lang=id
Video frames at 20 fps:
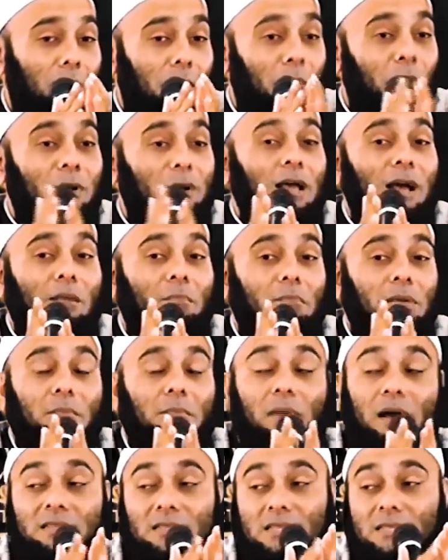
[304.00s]
Produk
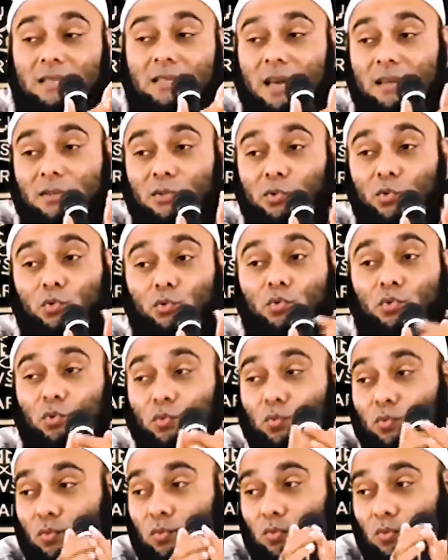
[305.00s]
berbasiskan
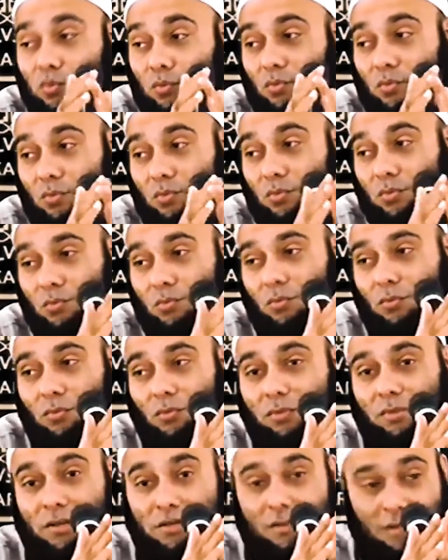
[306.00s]
susu.
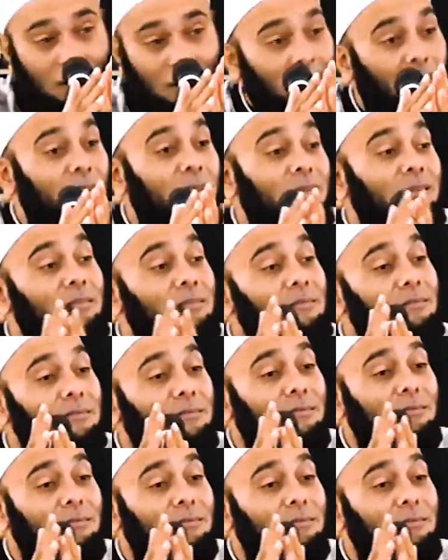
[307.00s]
Tersangkanya tuh.